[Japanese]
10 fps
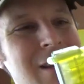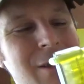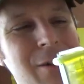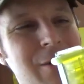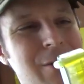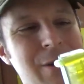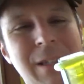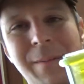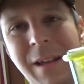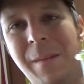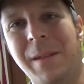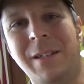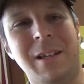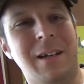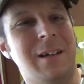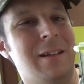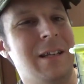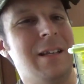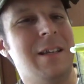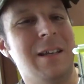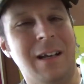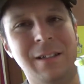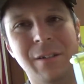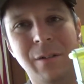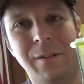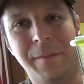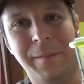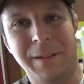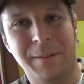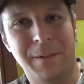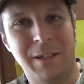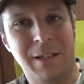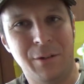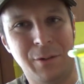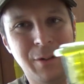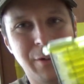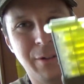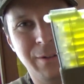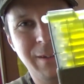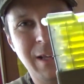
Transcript: 夜の騒ぎめっちゃ人気はずと思いますめっちゃ上等の